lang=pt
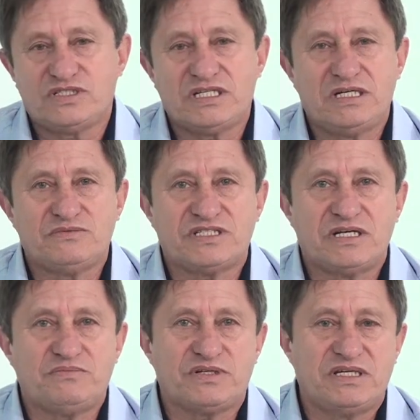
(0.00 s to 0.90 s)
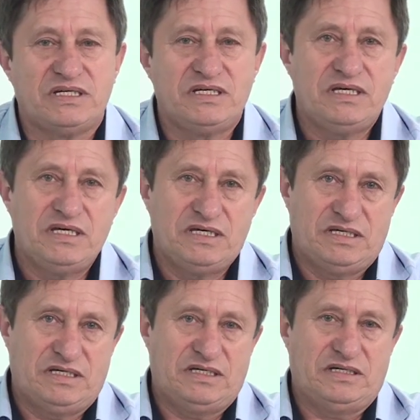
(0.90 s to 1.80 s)
conseguimos, até porque
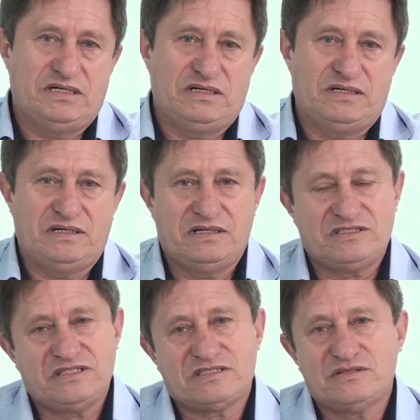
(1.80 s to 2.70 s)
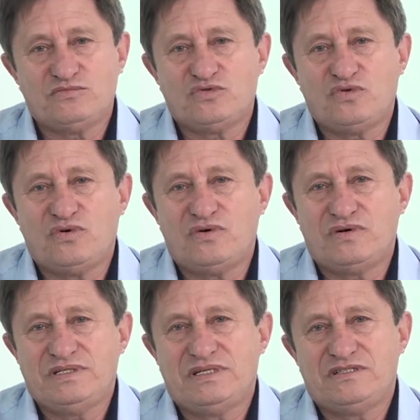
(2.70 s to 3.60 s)
é, a legislação
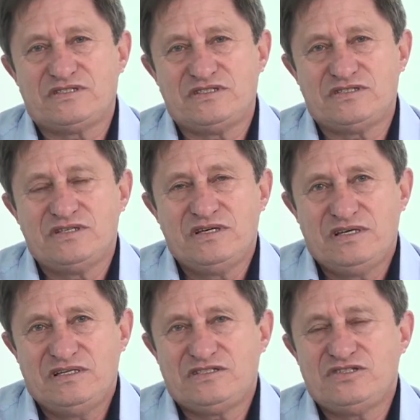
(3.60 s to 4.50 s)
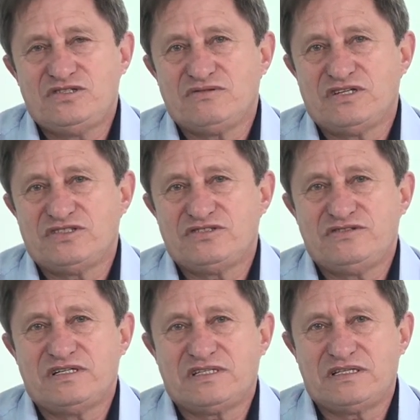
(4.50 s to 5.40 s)
mudou e eles exigiam que a gente
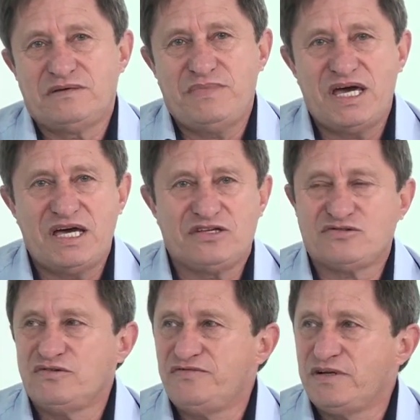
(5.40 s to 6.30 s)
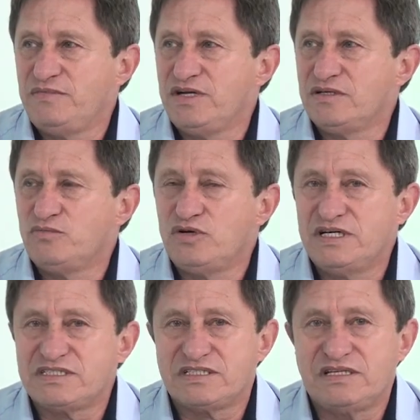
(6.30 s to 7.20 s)
tinha que ter médico, enfermeiro,
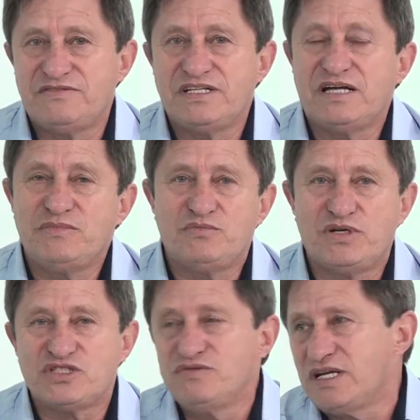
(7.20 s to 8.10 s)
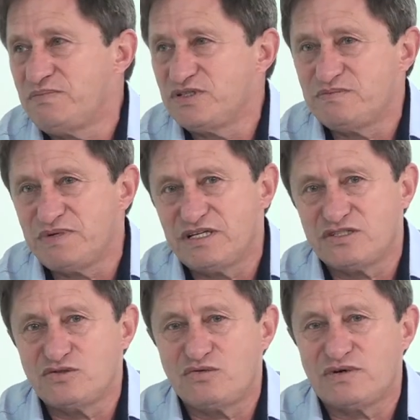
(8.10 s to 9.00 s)
ambulância, que na verdade minha ambulância não era para
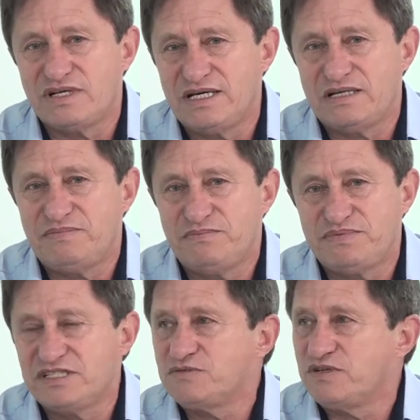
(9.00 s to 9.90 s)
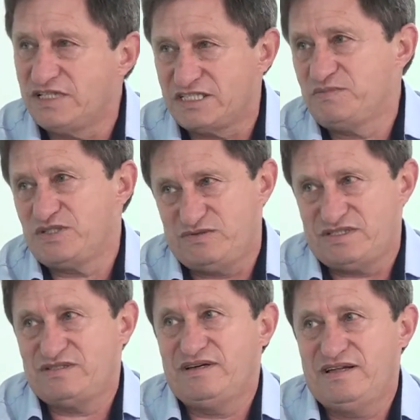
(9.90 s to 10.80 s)
socorrer, era para transportar as
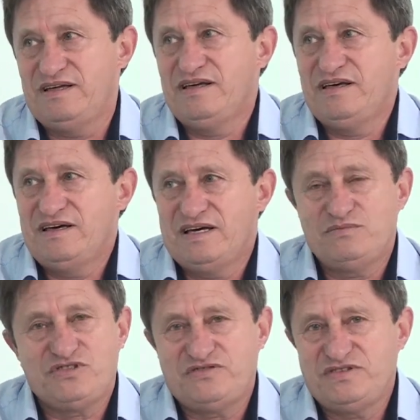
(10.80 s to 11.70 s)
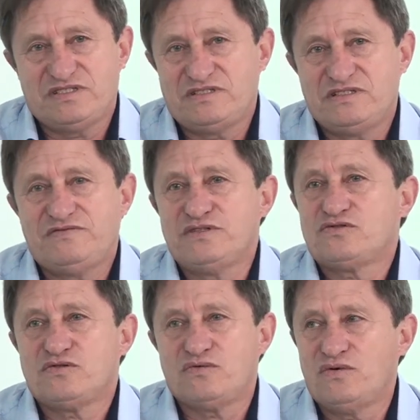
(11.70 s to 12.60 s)
pessoas só, né? Era muito difícil assim fazer
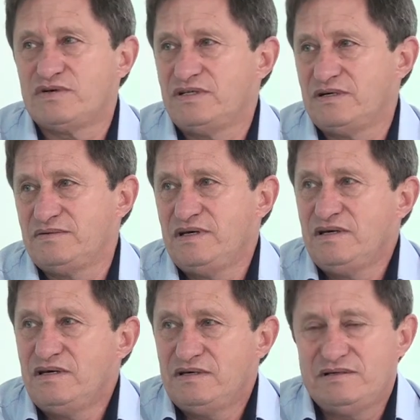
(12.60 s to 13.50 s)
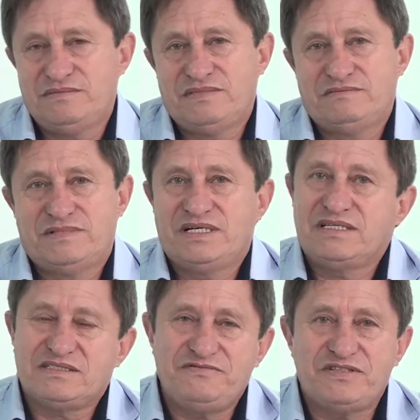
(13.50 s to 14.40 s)
o socorro, né?
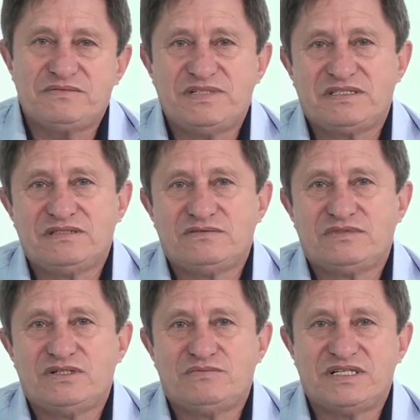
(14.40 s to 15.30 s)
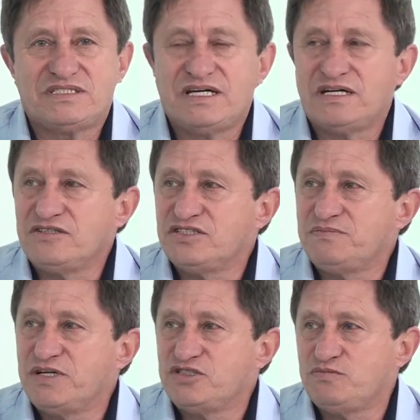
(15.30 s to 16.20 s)
Mas infelizmente não deu mais certo e a
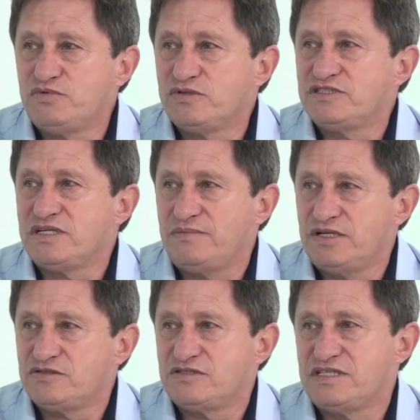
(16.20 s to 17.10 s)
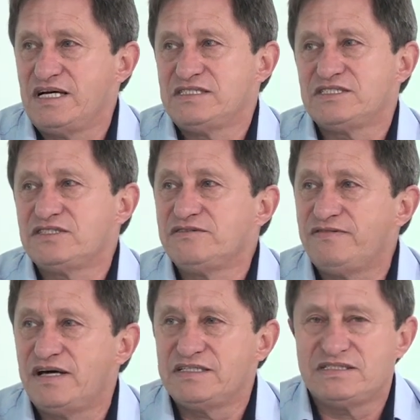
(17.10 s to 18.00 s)
gente partiu para outros trabalhos sociais a gente
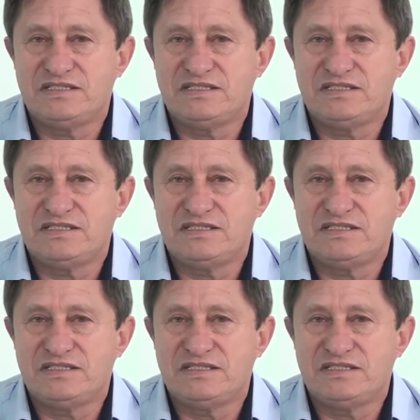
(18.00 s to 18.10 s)
faz